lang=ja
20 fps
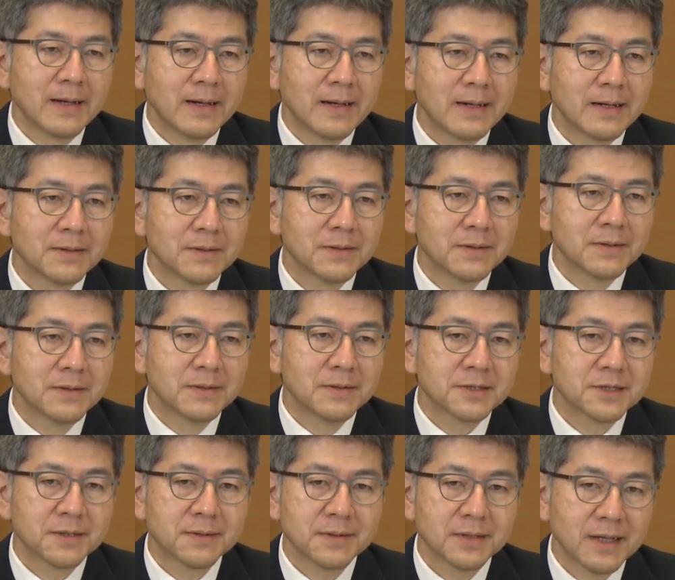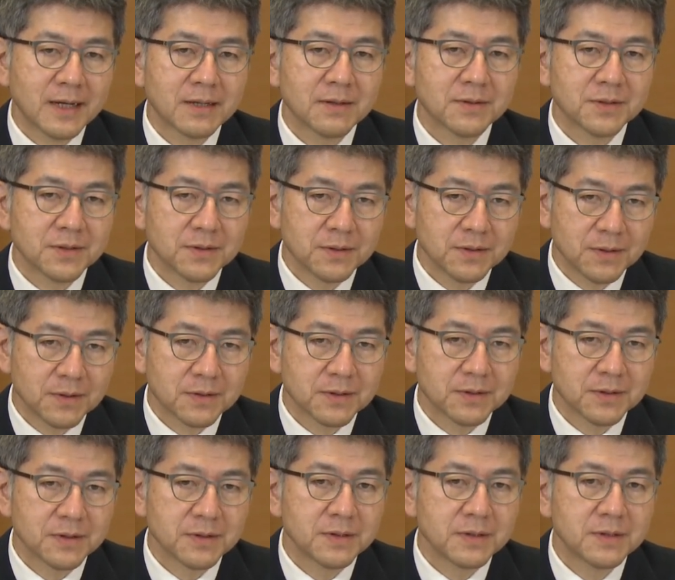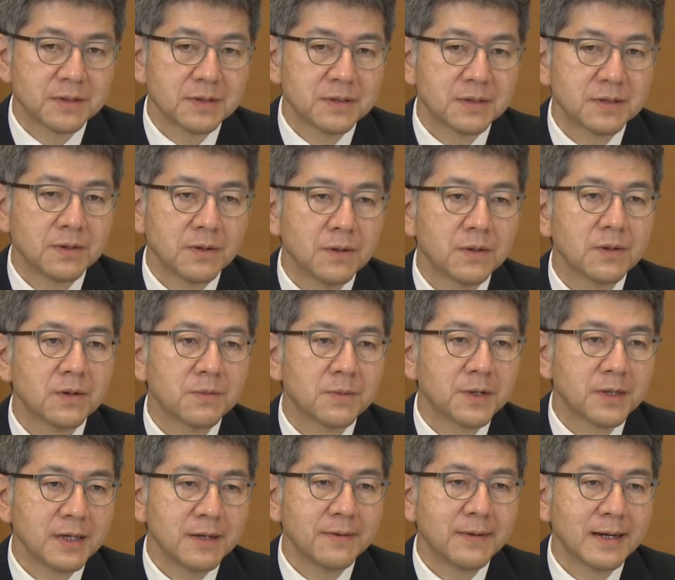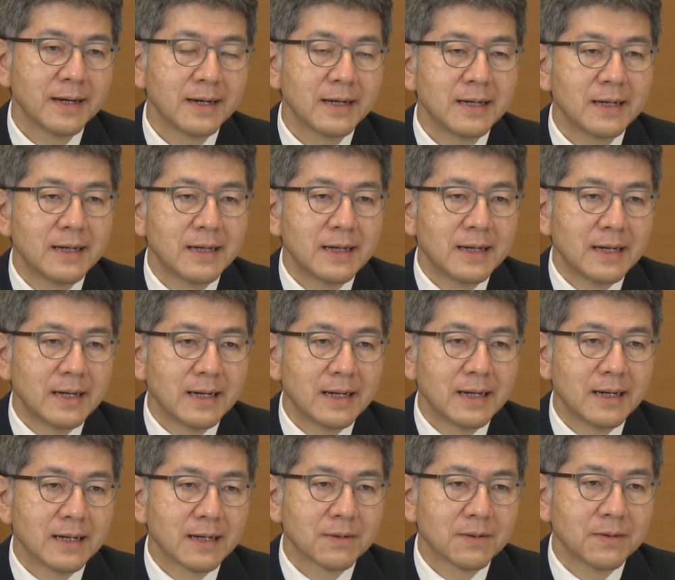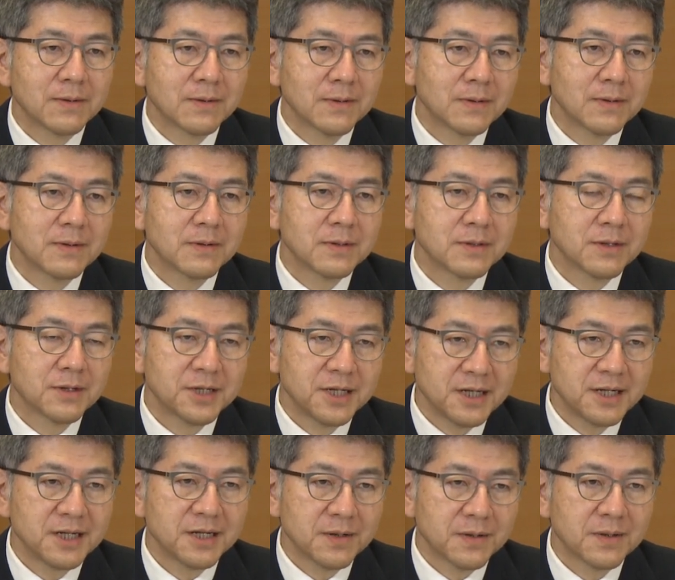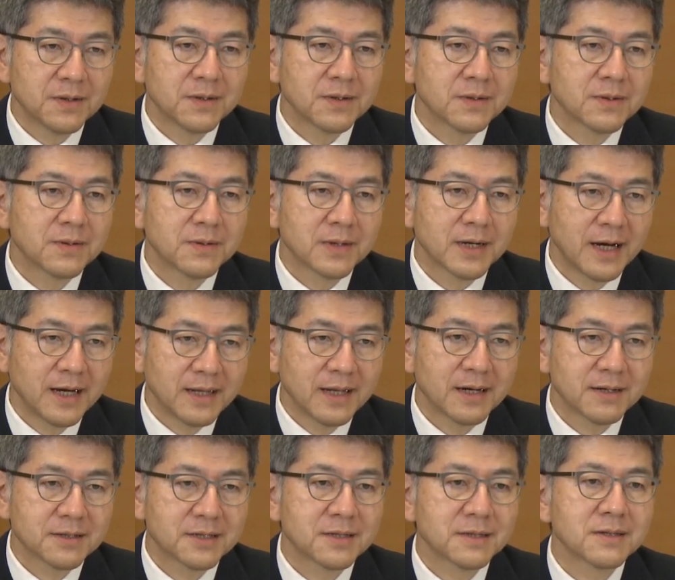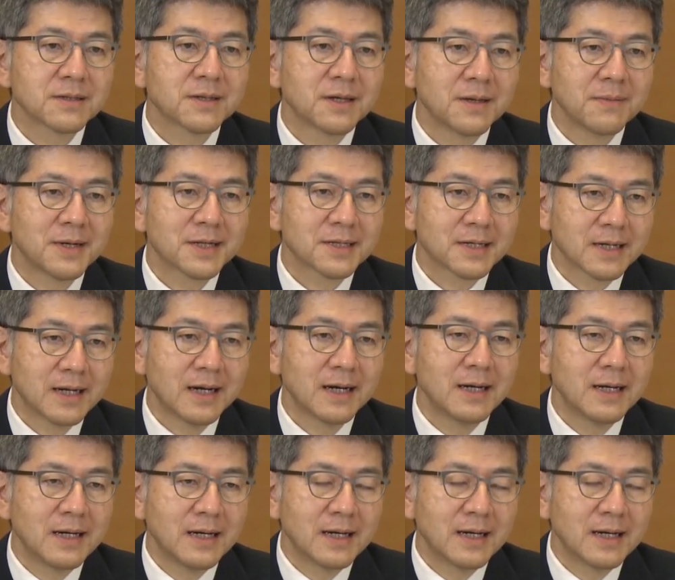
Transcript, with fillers: その他途上国を主にはの支持を開拓するといいますか、